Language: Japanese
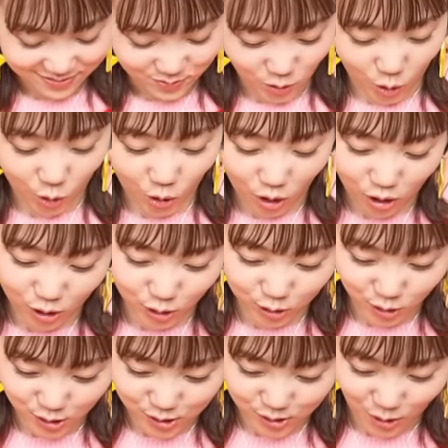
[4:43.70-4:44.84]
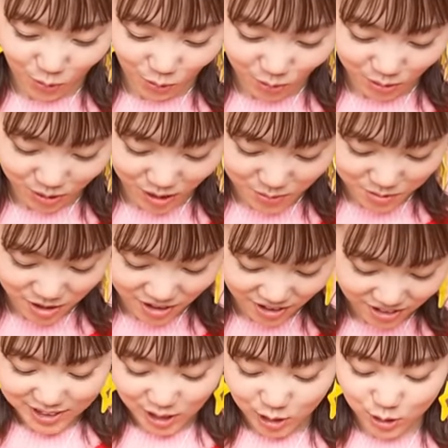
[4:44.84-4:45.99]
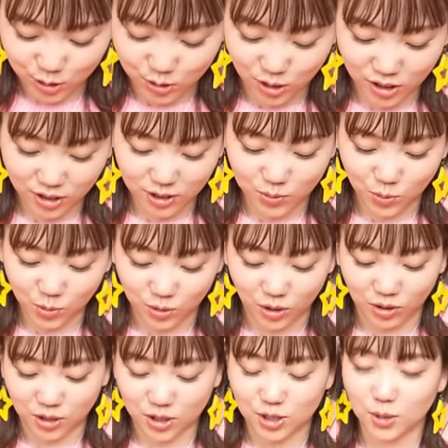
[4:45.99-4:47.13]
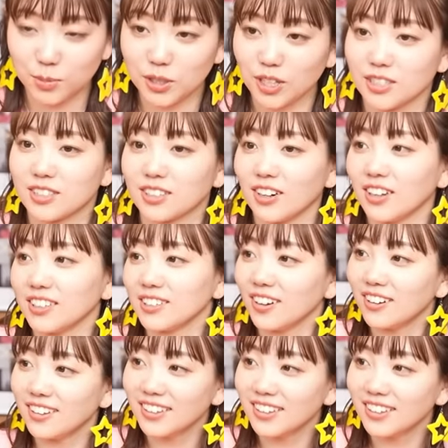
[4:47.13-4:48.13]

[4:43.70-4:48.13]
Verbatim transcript: なんか腹立つな、このゲーム。最終的にものはネズミですって書いた。